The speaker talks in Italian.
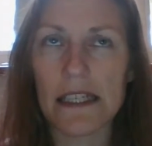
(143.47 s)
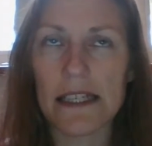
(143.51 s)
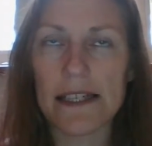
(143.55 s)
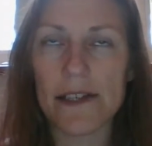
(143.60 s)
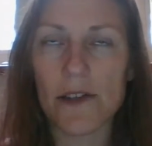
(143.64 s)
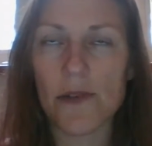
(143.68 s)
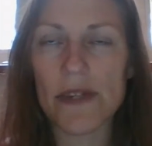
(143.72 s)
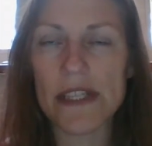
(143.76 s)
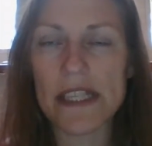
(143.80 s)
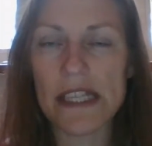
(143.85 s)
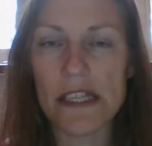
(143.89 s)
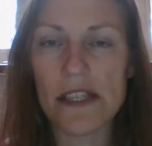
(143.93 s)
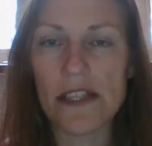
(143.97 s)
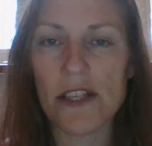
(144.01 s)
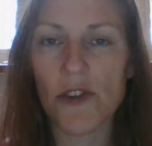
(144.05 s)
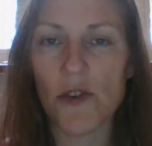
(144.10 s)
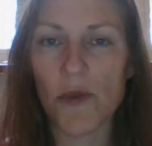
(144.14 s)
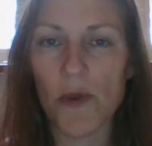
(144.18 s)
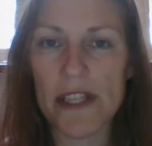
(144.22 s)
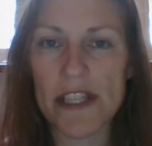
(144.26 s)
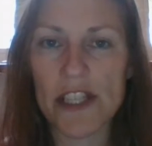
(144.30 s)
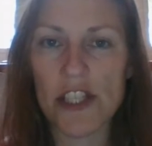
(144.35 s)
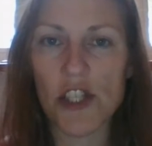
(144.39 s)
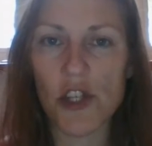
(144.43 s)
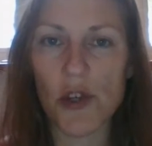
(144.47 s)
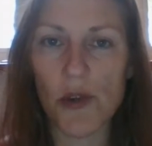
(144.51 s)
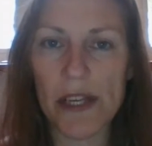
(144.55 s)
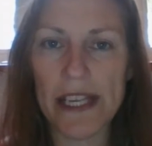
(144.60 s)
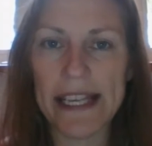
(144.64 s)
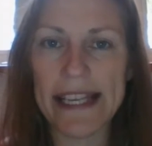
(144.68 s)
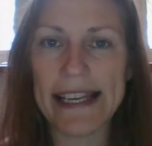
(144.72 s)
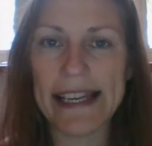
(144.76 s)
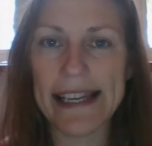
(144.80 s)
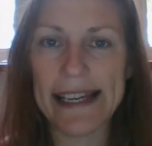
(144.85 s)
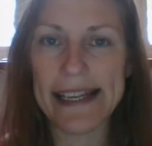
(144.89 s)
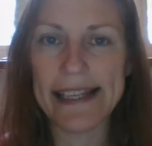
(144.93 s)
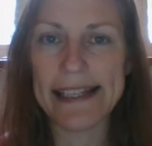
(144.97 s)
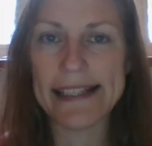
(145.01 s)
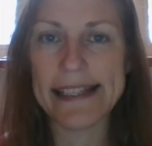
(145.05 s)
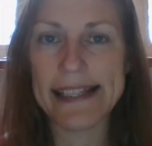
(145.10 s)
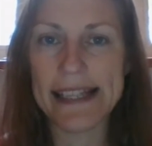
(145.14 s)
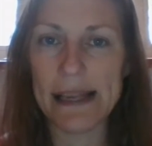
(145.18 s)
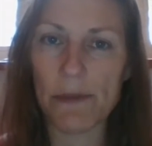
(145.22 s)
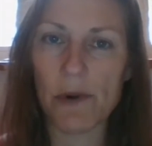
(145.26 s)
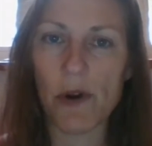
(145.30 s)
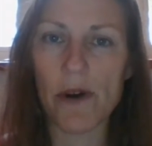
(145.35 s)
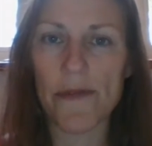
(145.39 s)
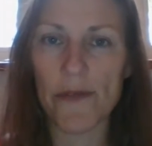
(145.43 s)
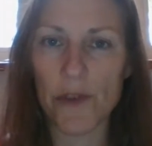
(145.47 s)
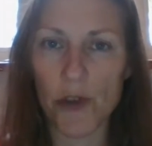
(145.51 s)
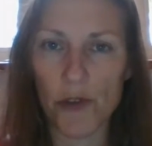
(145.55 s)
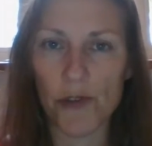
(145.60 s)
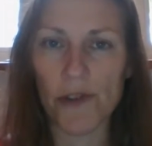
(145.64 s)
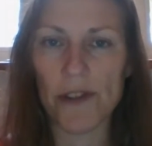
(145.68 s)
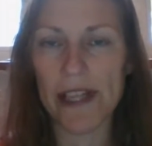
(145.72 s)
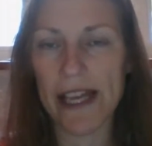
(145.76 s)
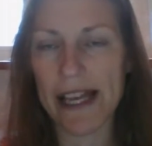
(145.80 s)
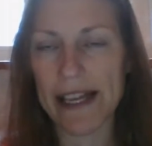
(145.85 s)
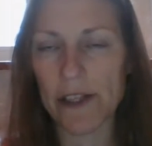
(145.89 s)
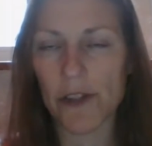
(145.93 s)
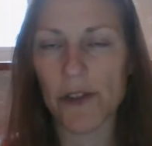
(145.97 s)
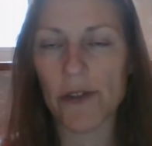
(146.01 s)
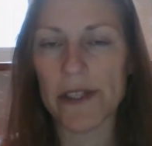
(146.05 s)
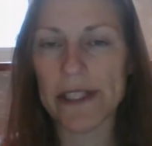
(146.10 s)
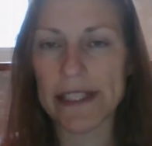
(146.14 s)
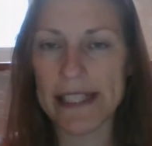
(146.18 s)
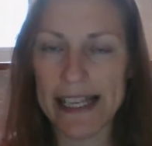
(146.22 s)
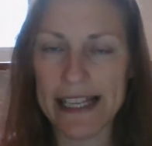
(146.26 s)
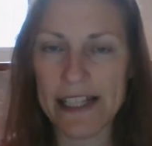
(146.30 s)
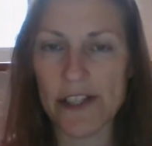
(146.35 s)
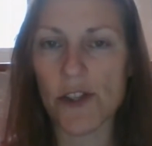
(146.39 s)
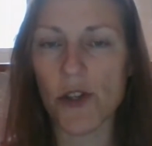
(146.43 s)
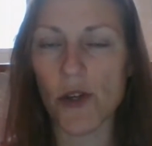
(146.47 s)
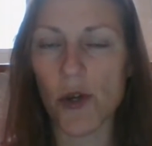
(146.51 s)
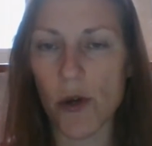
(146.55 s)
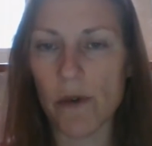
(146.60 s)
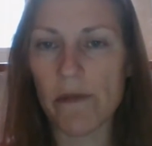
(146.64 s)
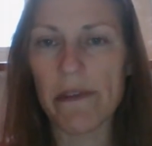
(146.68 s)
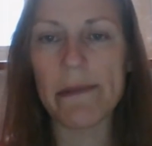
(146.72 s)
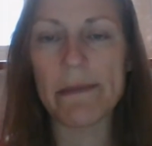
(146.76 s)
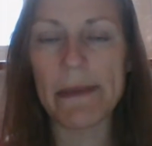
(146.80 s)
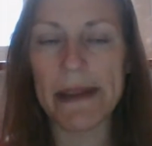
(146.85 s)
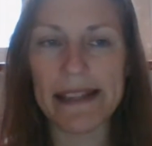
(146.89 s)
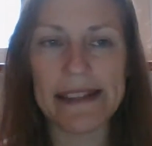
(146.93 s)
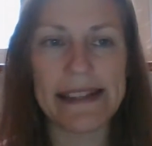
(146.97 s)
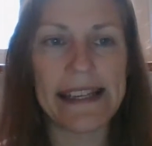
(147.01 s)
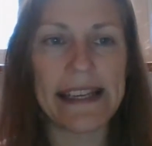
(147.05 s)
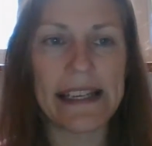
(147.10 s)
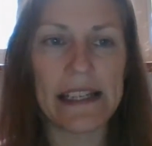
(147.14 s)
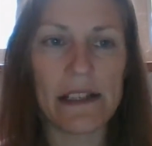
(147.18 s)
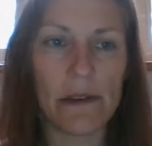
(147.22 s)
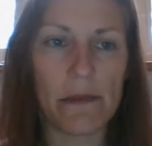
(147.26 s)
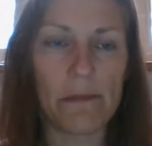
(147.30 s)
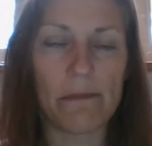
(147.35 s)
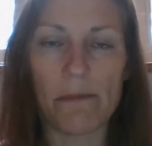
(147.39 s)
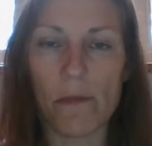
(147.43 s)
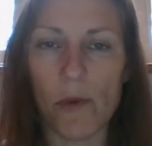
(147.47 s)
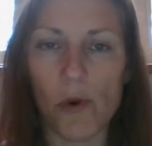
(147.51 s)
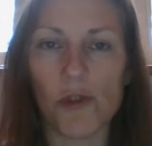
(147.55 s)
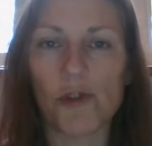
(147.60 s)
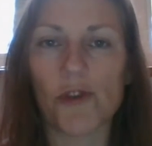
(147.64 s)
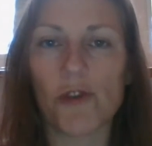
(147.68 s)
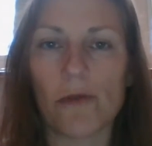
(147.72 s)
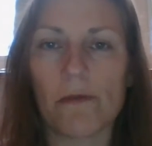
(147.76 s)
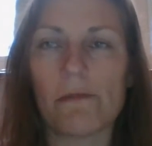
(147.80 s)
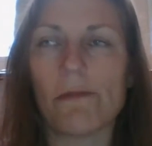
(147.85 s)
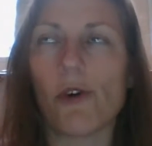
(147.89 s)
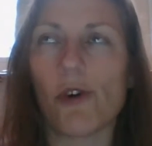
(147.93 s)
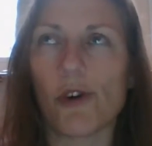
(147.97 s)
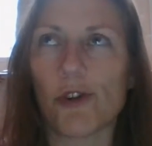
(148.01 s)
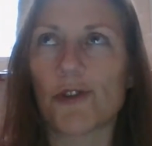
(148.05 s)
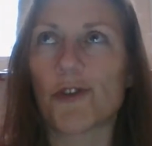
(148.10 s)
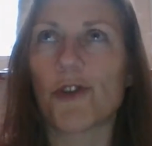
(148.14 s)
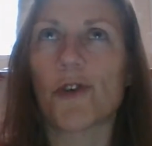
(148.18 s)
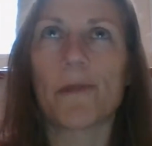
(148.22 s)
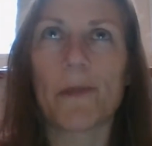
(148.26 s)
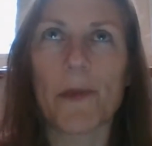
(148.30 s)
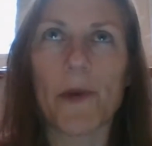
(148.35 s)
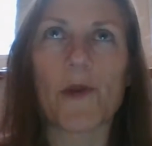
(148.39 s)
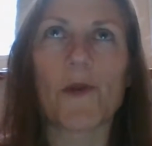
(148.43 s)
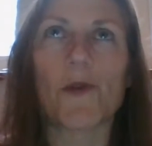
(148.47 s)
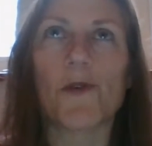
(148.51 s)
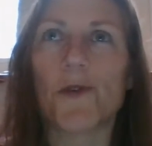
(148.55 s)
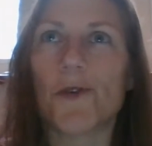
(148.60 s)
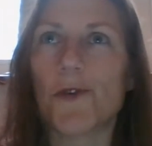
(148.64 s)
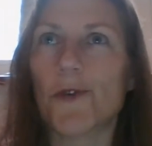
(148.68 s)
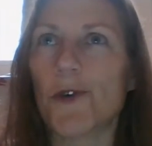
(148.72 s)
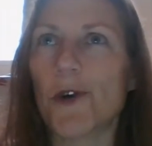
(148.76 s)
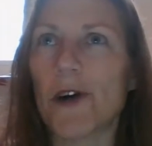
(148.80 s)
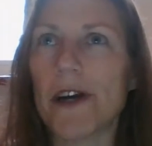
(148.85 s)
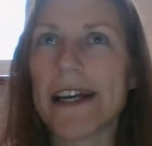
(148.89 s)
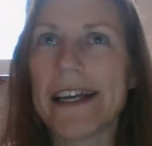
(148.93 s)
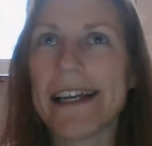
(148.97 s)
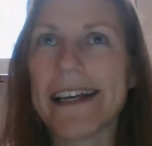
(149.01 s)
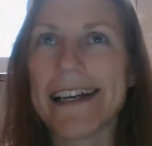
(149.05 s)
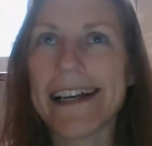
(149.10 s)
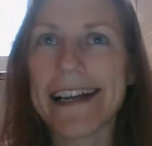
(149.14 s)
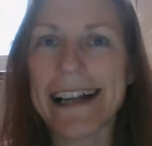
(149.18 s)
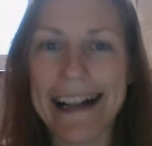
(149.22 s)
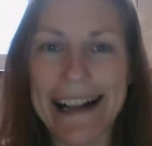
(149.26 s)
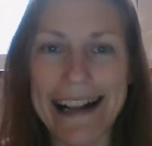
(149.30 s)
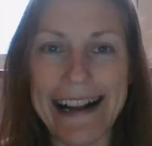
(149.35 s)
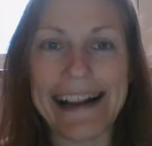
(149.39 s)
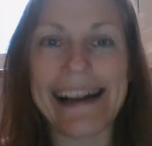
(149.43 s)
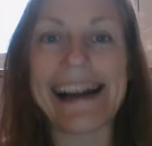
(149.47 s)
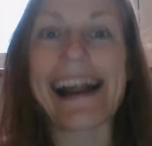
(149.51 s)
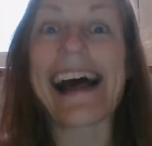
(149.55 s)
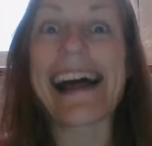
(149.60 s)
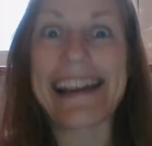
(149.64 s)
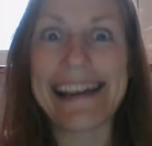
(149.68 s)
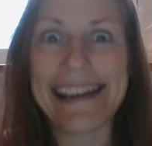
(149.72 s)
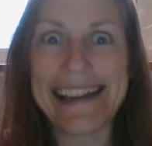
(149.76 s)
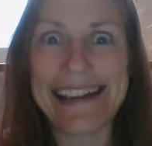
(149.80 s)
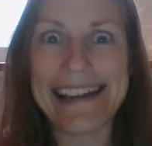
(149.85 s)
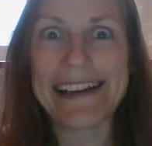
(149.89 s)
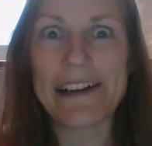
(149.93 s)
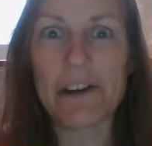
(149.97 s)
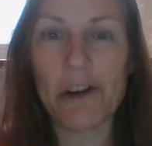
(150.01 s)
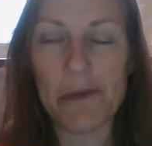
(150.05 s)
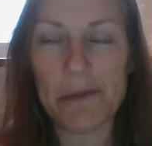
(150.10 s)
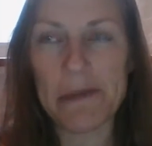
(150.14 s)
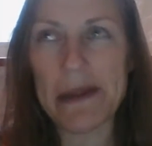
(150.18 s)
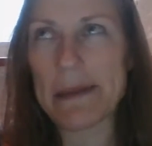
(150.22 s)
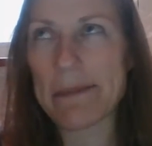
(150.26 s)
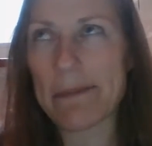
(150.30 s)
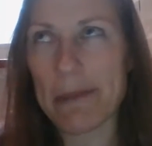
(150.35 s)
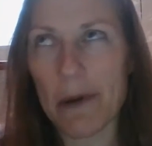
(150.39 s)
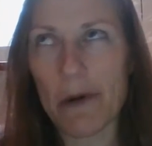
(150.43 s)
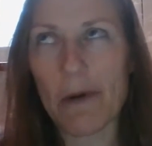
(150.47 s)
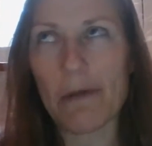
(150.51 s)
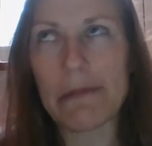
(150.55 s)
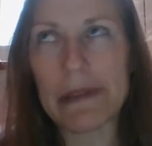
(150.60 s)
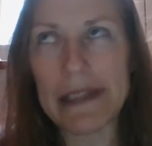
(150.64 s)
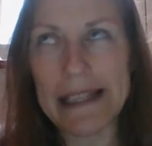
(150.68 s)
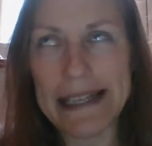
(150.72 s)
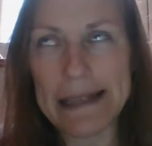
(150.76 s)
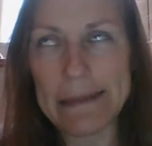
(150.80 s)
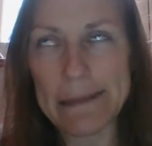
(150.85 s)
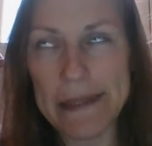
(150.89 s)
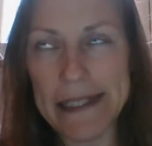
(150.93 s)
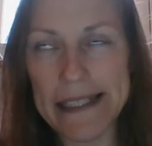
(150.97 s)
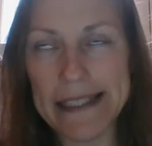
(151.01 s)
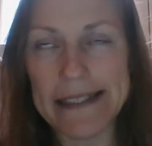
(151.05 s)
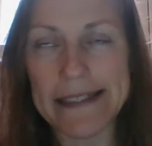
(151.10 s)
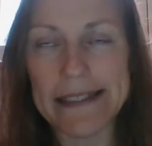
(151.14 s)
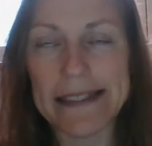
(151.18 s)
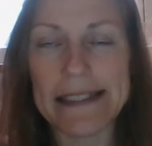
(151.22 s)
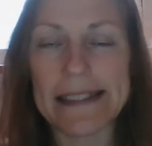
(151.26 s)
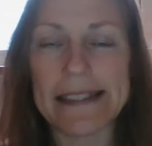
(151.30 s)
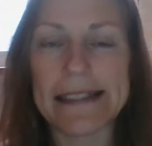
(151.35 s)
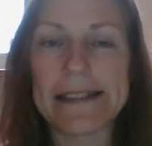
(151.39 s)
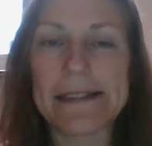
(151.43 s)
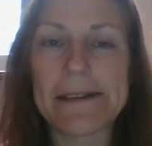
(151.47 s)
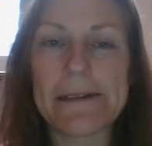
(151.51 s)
in questa situazione che stiamo affrontando adesso ovviamente è molto molto più grande come problema